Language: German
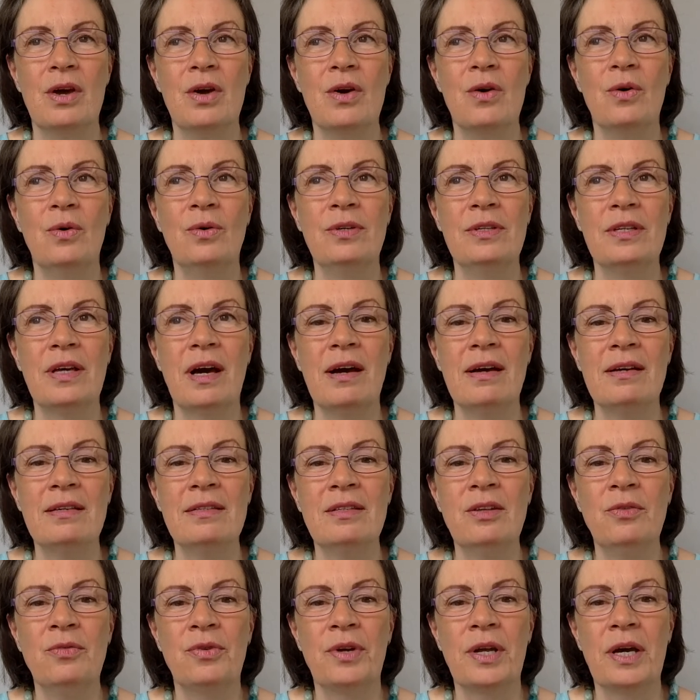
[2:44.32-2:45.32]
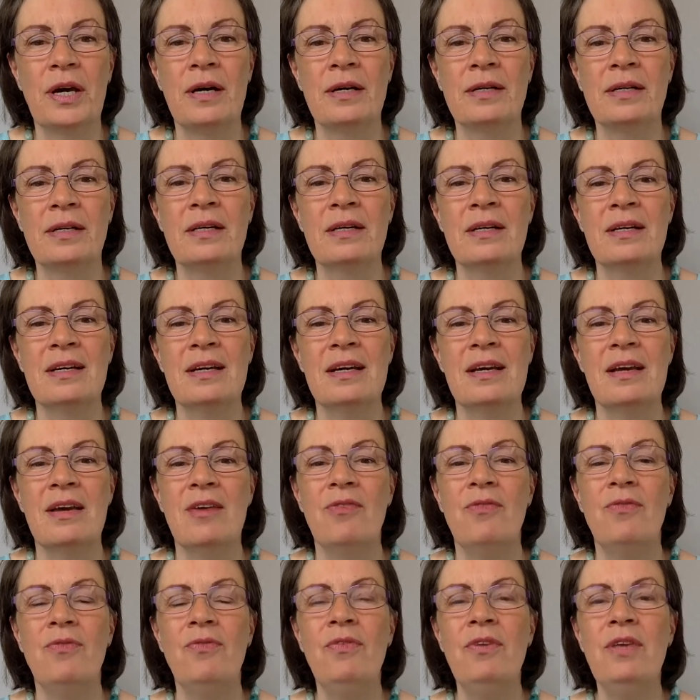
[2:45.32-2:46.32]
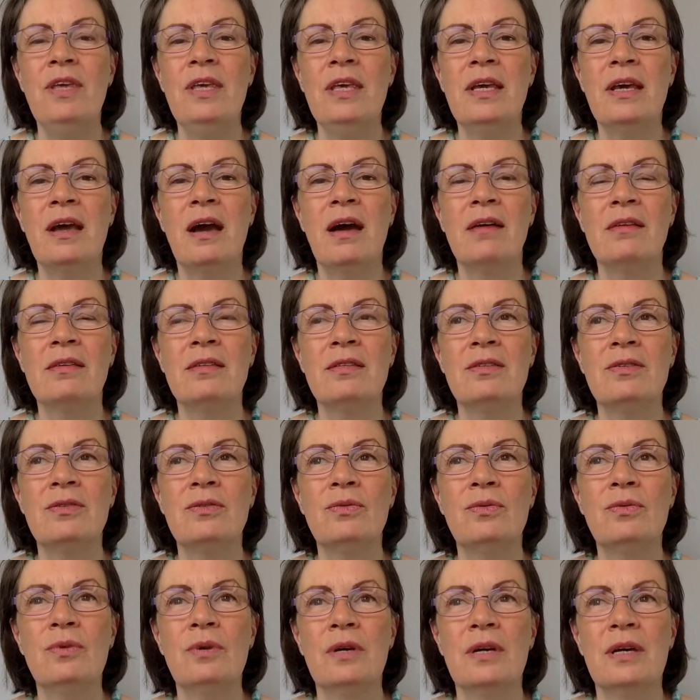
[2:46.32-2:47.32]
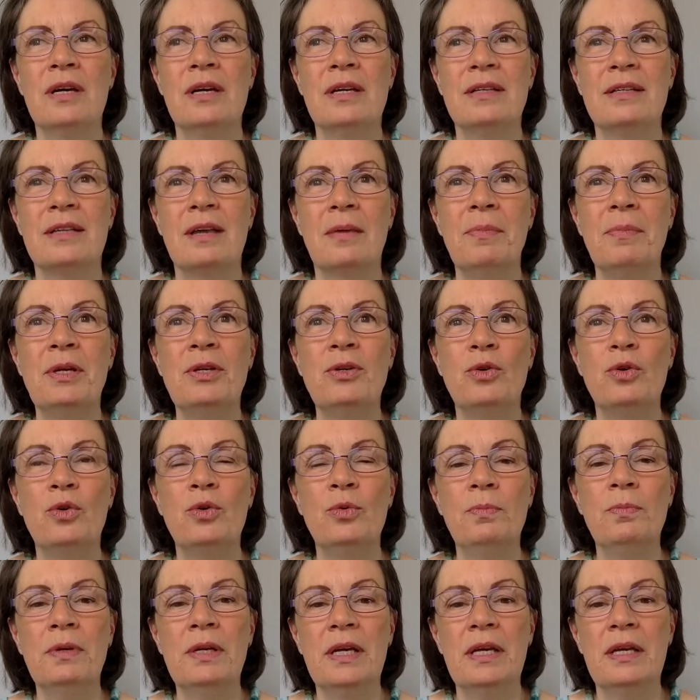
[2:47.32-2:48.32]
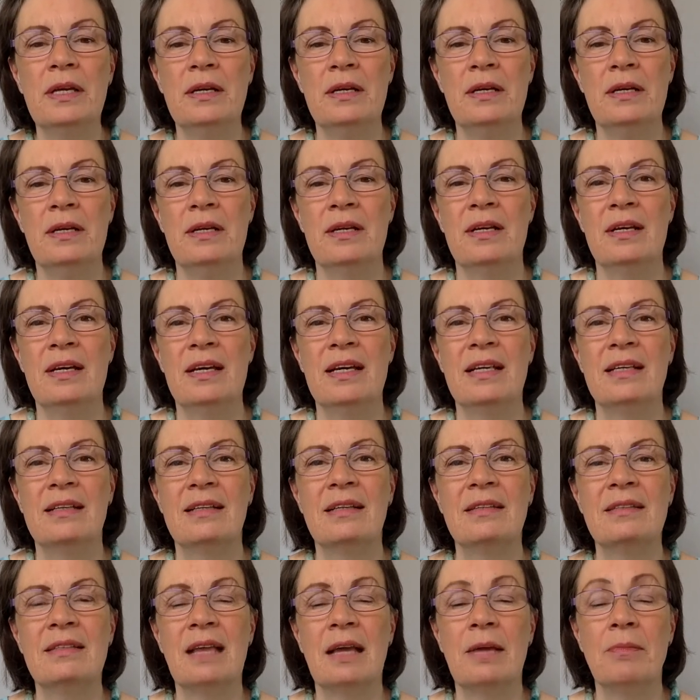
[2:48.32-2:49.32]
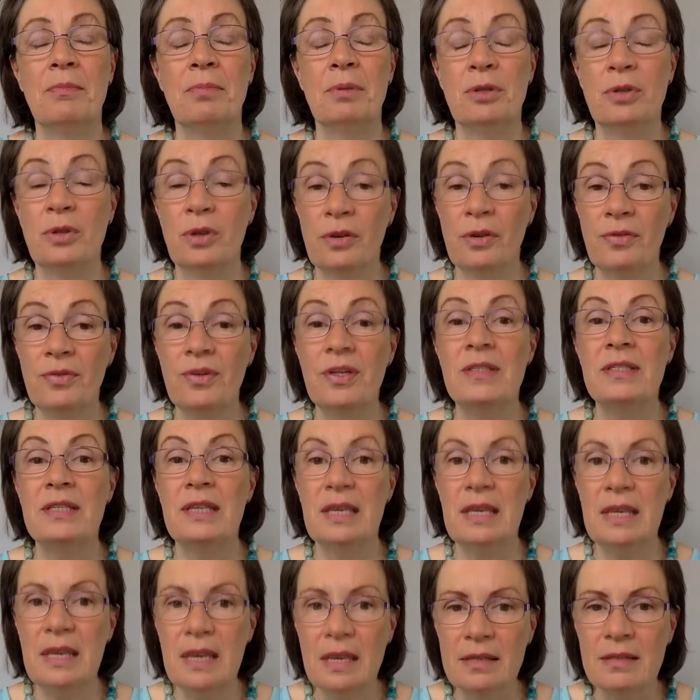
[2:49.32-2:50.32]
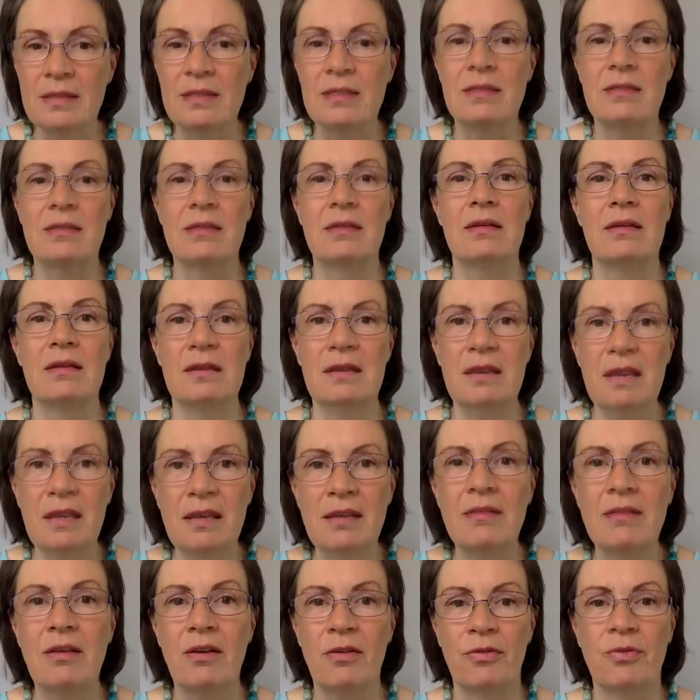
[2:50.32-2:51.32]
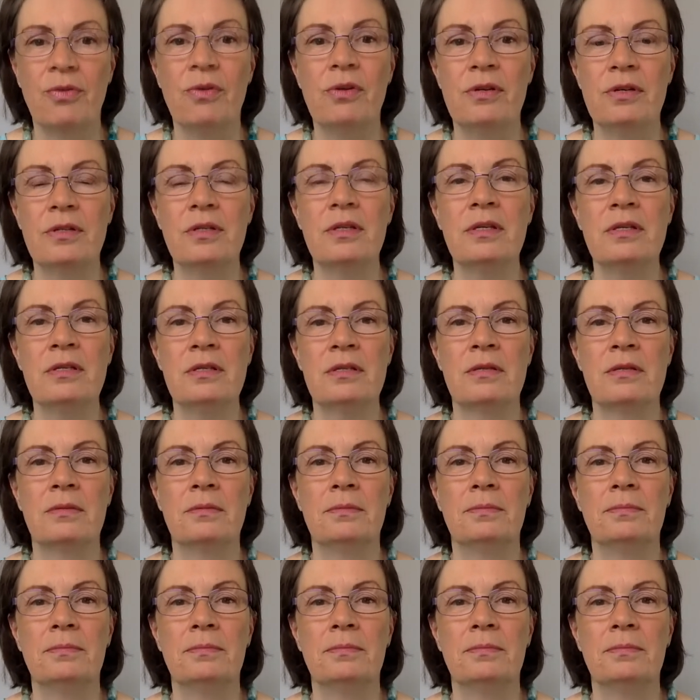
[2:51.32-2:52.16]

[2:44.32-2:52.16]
Und da ist die Frage, wie kannst du damit umgehen, dass dein Bedürfnis jetzt nicht erfüllt ist?